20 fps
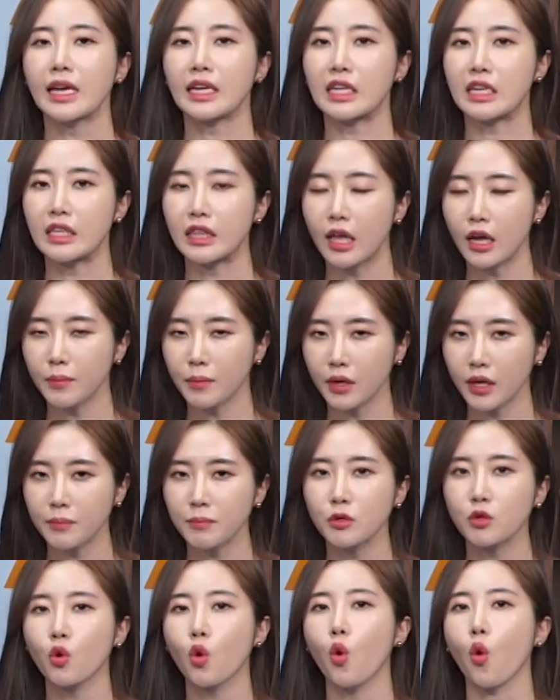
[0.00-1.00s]

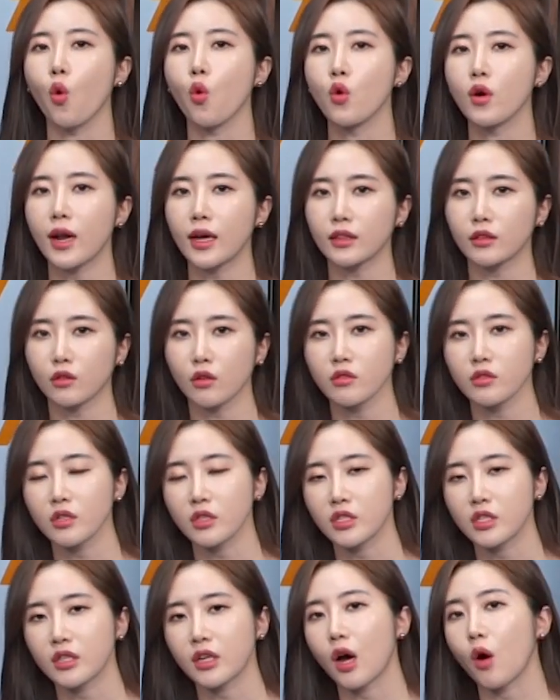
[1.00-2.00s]
기대감으로 올랐던
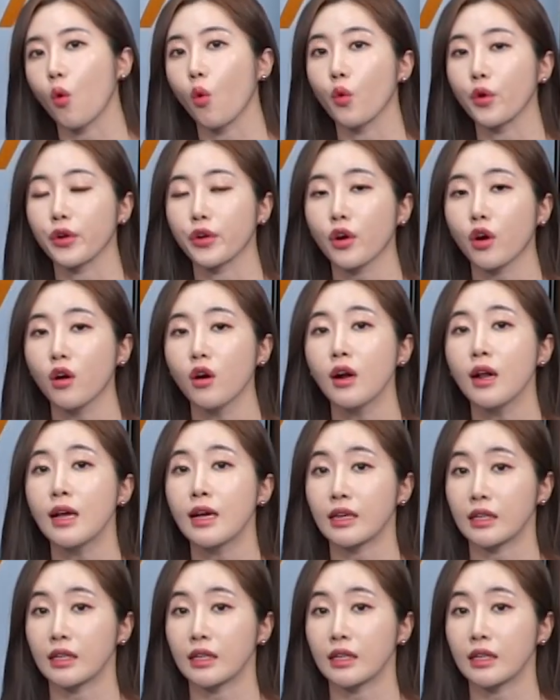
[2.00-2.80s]
증시가 오히려